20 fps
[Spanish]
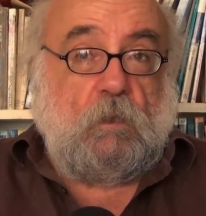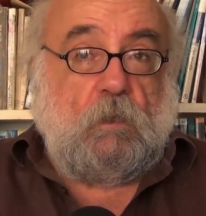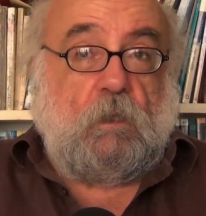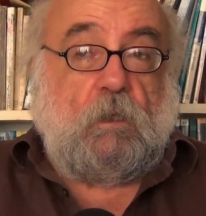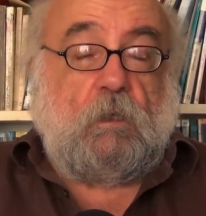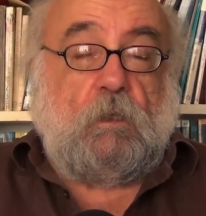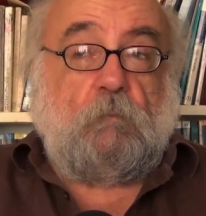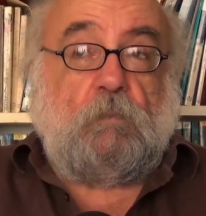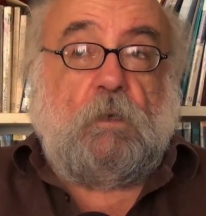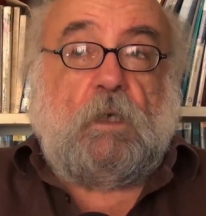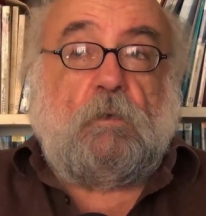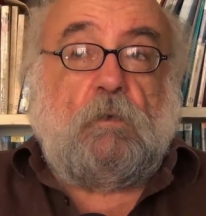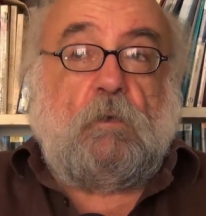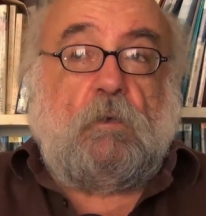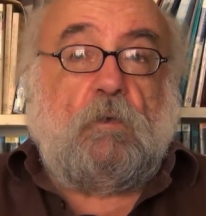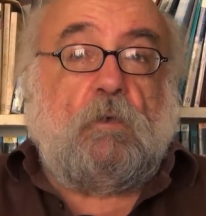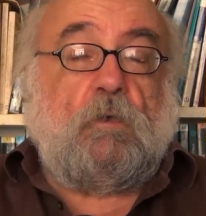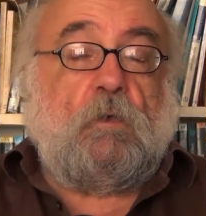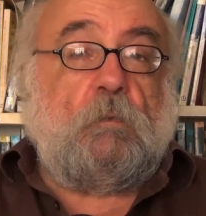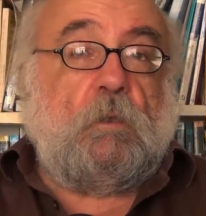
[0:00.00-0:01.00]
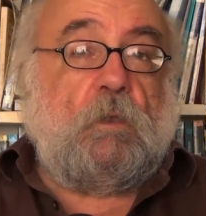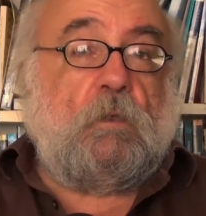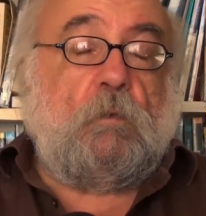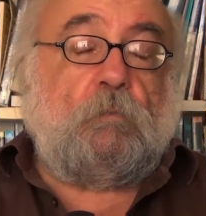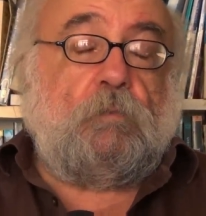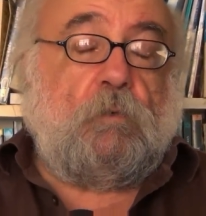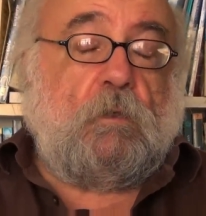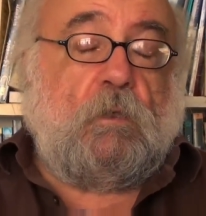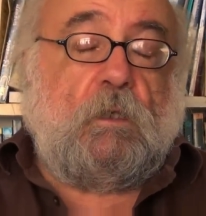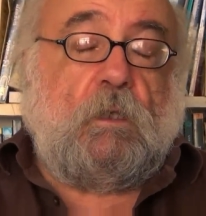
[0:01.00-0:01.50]
En el plano económico,
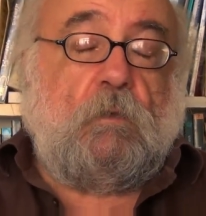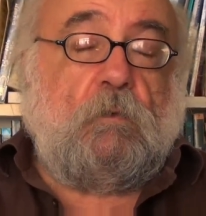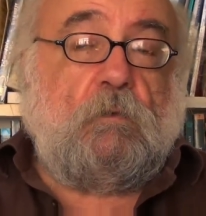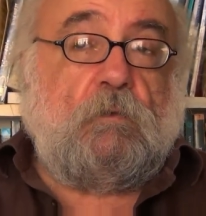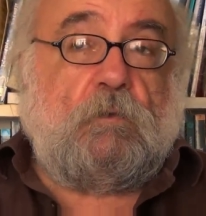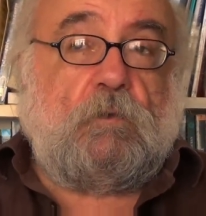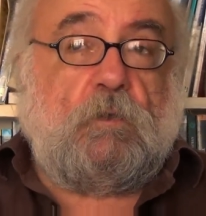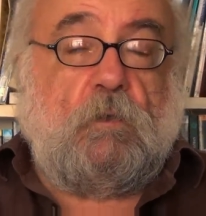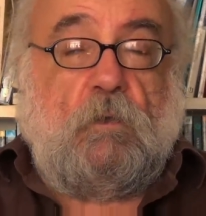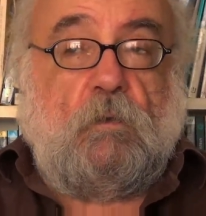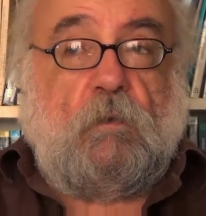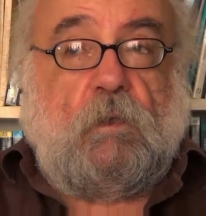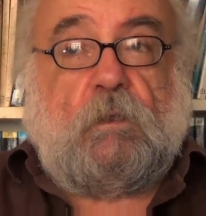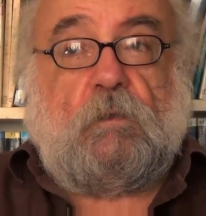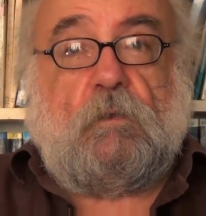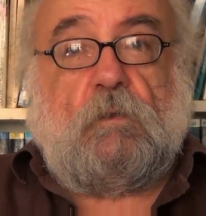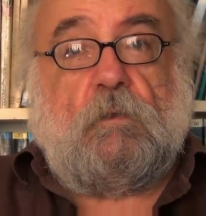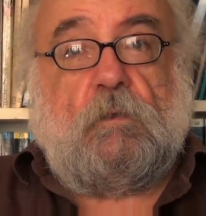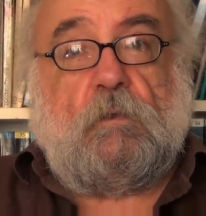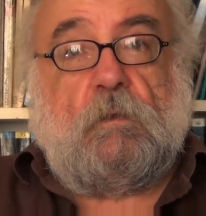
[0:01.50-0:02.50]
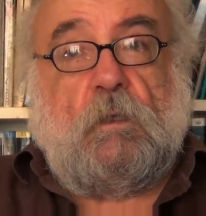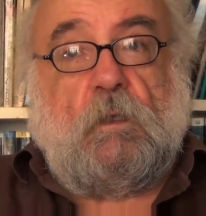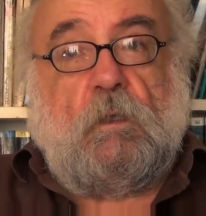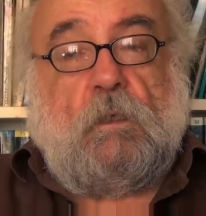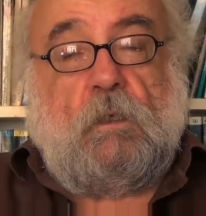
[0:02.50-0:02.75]
por dar un solo dato,